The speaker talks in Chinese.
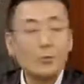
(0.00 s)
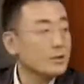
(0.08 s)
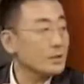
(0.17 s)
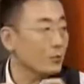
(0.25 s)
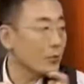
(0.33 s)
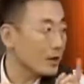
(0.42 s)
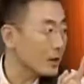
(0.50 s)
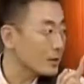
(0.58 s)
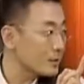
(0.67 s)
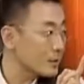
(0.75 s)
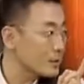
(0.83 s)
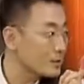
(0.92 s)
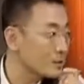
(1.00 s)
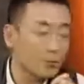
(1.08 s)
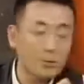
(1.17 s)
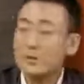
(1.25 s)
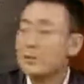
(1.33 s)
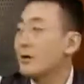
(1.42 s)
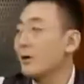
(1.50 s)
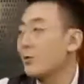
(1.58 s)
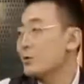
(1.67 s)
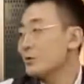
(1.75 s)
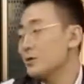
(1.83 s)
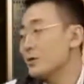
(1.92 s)
我去，我看见他这个造型
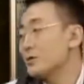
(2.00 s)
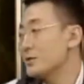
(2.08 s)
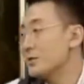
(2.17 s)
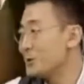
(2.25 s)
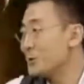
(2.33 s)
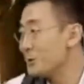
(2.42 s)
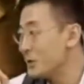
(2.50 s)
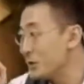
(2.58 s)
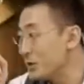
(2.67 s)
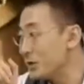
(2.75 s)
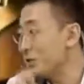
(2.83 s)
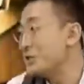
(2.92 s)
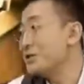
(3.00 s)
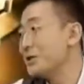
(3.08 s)
啊，我就想起其中一个